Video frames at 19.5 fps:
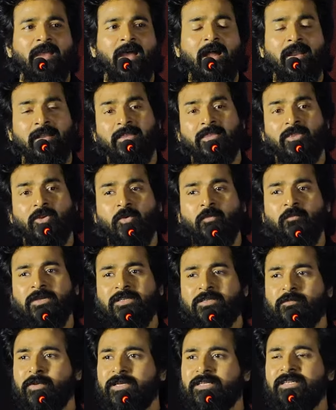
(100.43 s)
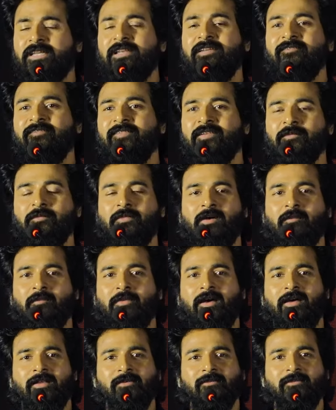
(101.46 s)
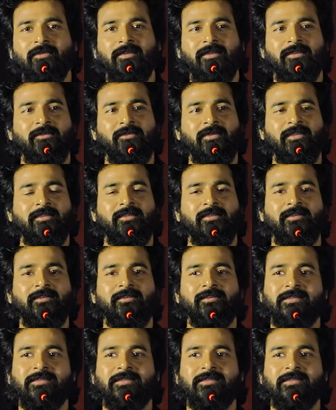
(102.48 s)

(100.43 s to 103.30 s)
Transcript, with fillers: ஆனால் இது ரொம்ப ஸ்பெஷல் ஃபிலிமாக மாறுங்கிறது வந்து